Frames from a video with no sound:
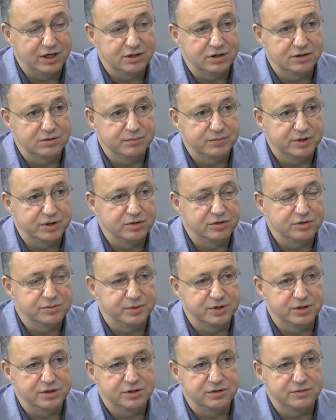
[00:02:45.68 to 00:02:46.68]
Ja, będąc
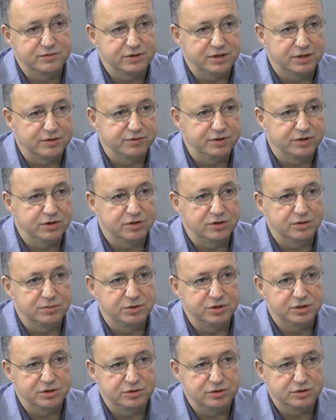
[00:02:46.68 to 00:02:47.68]
prezesem strefy
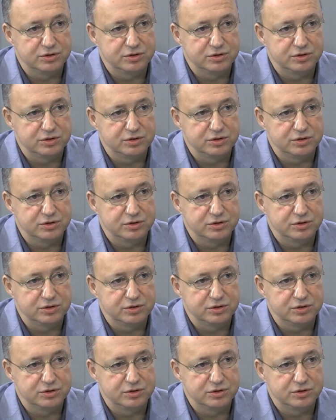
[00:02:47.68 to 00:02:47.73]
ekonomicznej,